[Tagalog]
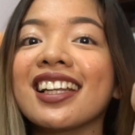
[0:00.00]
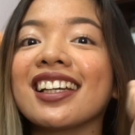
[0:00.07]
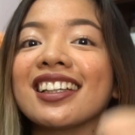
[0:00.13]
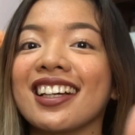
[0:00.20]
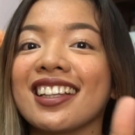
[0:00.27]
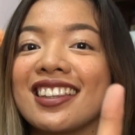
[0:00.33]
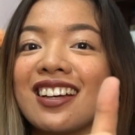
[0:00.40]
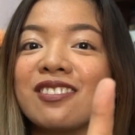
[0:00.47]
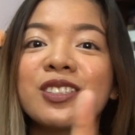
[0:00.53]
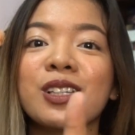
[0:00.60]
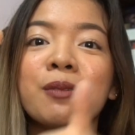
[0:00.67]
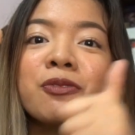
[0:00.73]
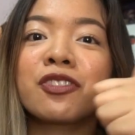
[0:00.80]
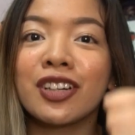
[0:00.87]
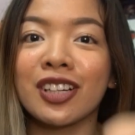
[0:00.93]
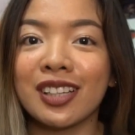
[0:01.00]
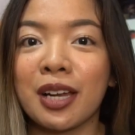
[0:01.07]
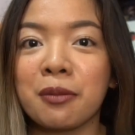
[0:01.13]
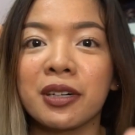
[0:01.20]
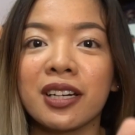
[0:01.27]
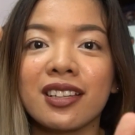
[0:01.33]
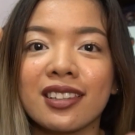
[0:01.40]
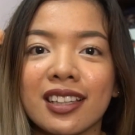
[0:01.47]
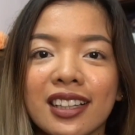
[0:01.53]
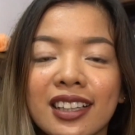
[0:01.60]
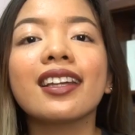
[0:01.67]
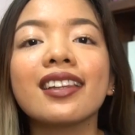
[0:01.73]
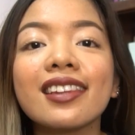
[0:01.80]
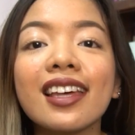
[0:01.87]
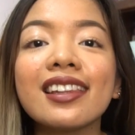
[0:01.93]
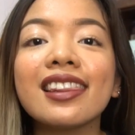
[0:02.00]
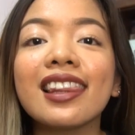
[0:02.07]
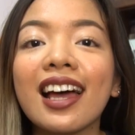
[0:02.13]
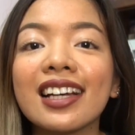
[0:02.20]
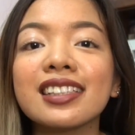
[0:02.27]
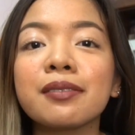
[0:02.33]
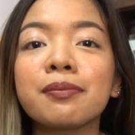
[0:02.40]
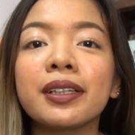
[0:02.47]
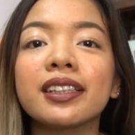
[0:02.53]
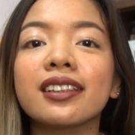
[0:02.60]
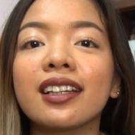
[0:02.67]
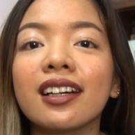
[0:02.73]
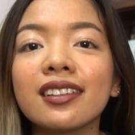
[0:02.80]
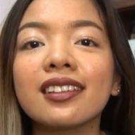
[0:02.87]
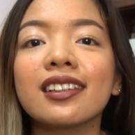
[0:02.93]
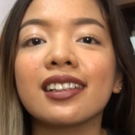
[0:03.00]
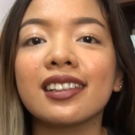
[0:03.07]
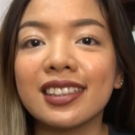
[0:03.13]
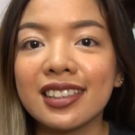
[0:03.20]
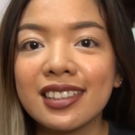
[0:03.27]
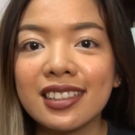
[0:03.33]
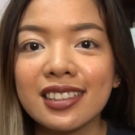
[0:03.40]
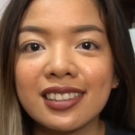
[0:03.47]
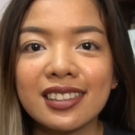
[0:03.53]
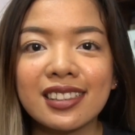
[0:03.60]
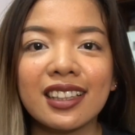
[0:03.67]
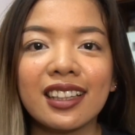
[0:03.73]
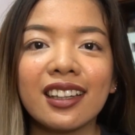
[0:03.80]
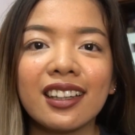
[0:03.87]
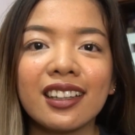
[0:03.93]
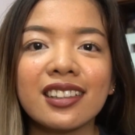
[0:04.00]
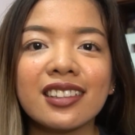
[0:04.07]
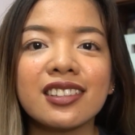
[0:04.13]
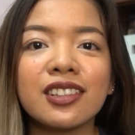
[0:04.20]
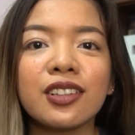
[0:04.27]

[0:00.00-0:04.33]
talaga. Thumbs up for library thing. And then last but not the least is